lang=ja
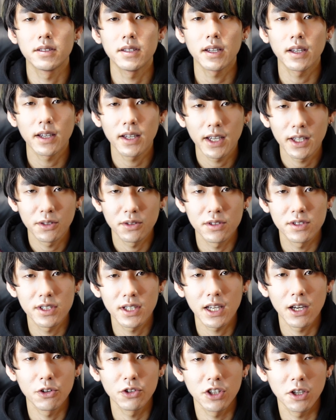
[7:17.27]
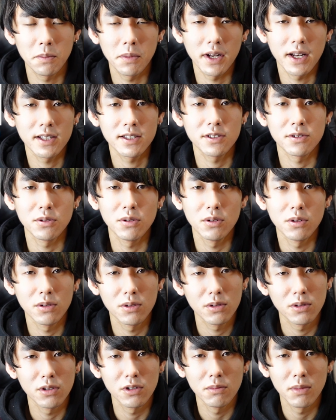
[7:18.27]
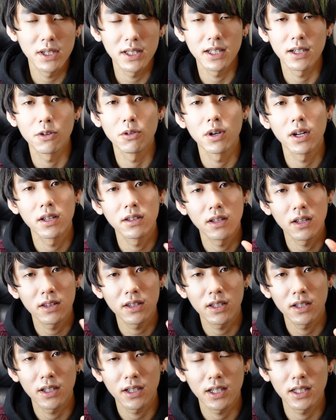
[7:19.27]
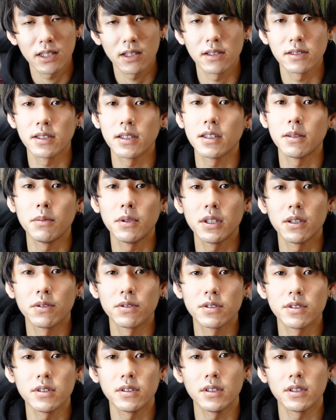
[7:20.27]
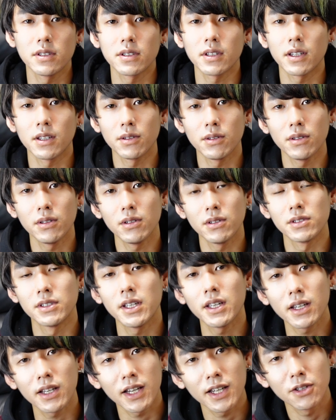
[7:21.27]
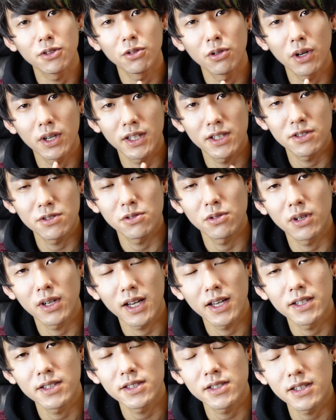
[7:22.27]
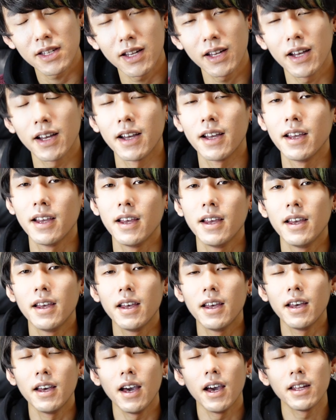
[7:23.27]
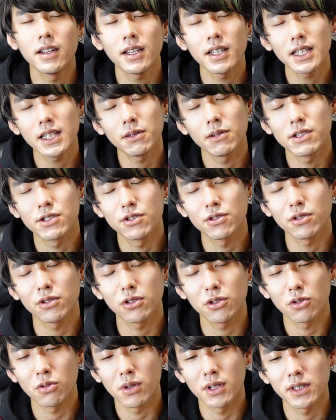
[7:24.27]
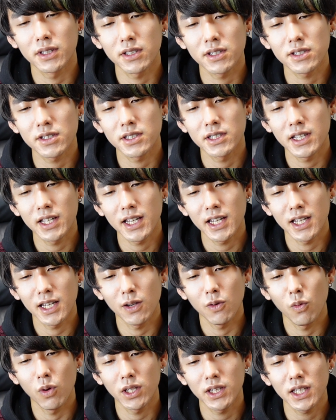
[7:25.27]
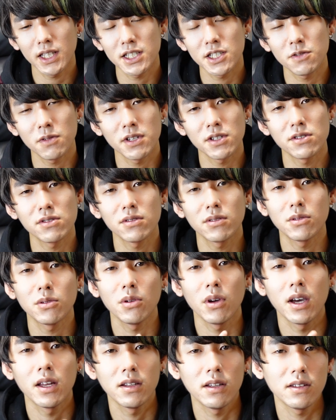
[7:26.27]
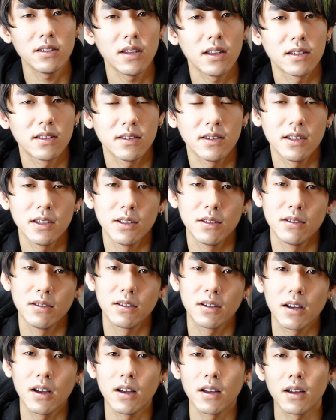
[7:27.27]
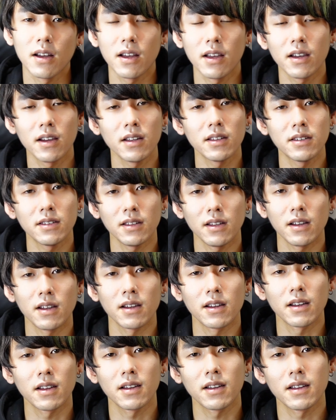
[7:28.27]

前回の自我を手放す方法、まだご覧になってない方はぜひ見てほしいんですけど、前回動画で紹介したあなたはちょっと私で、私はちょっとあなたっていう考え方。